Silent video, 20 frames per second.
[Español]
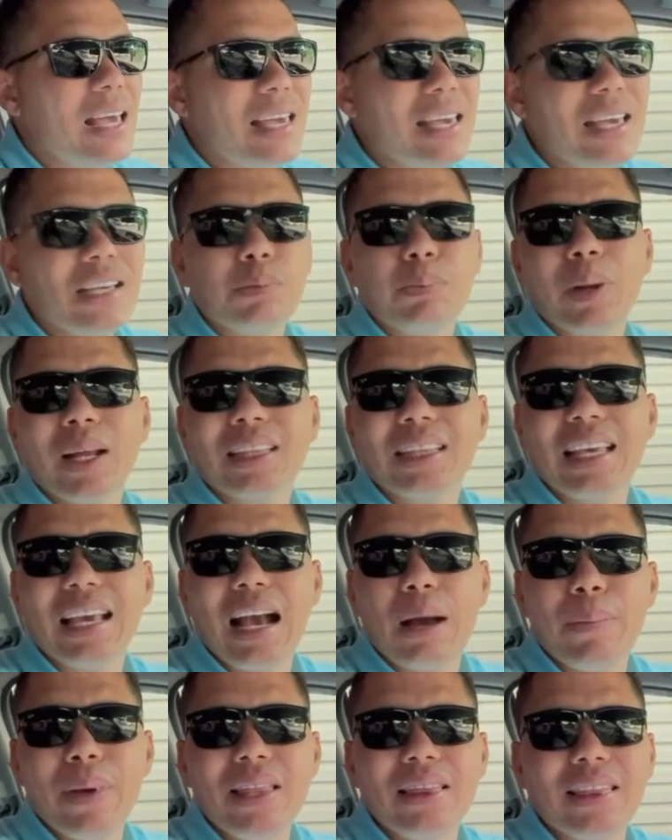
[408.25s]
Y es
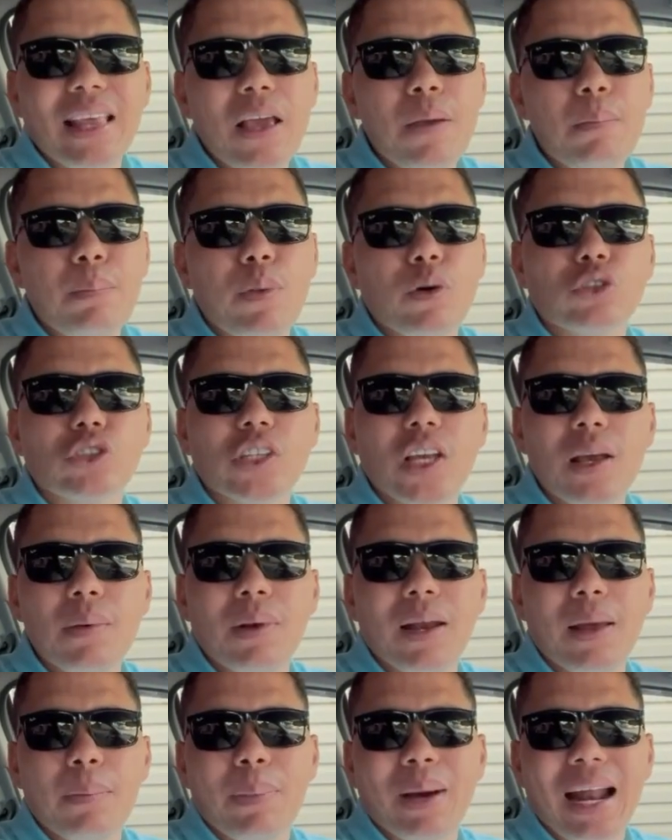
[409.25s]
prácticamente
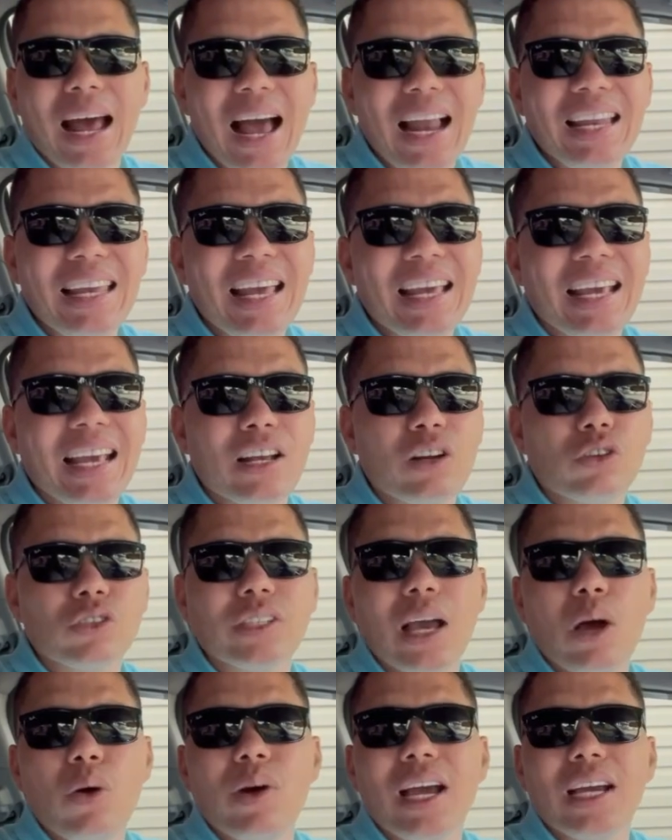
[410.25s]
imposible para alguien que no
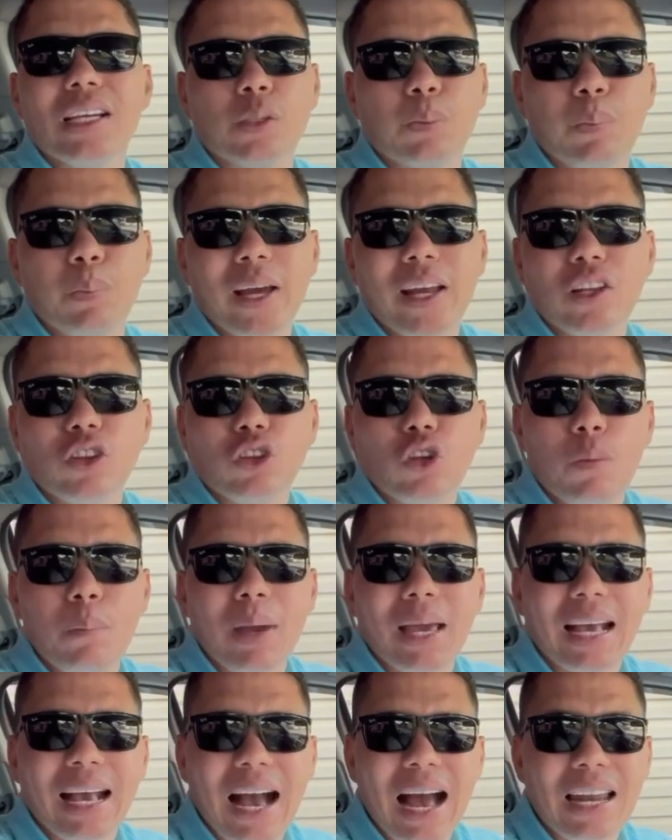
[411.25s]
sea un experto
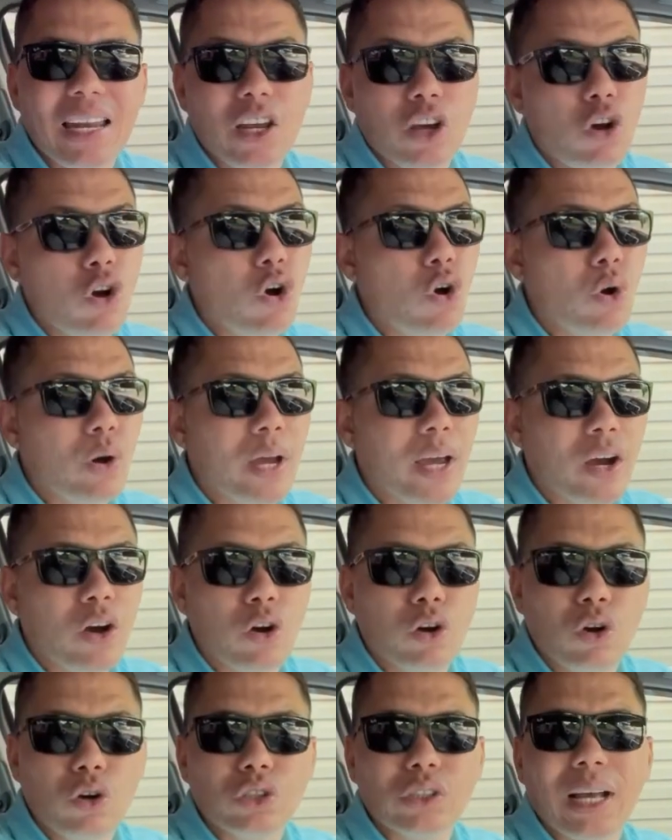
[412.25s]
mecánico o que
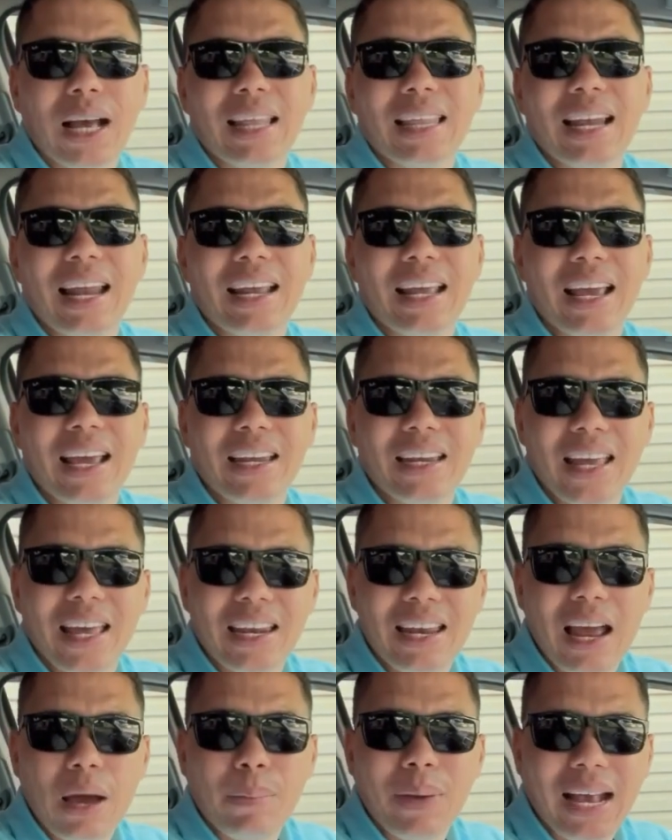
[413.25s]
conozca de la
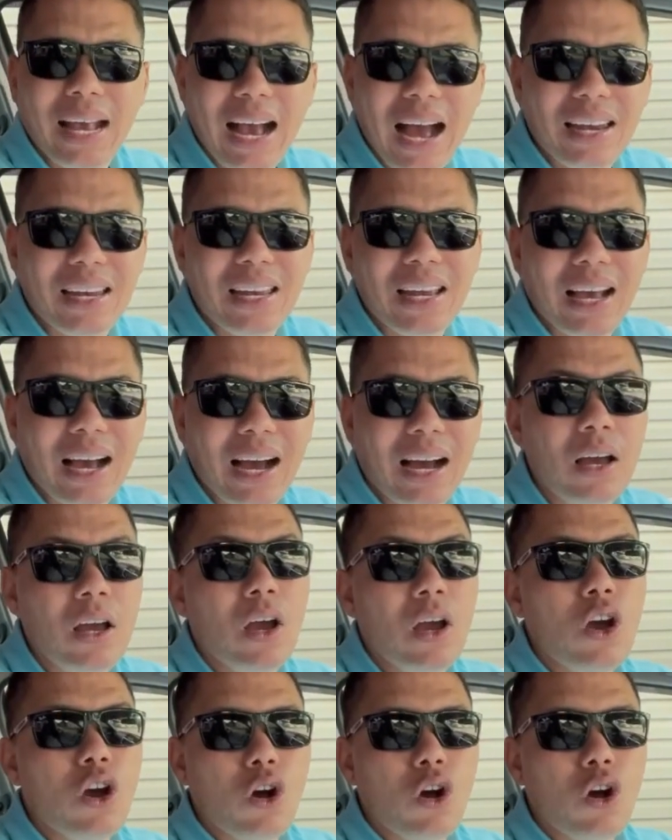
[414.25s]
ingeniería mecánica,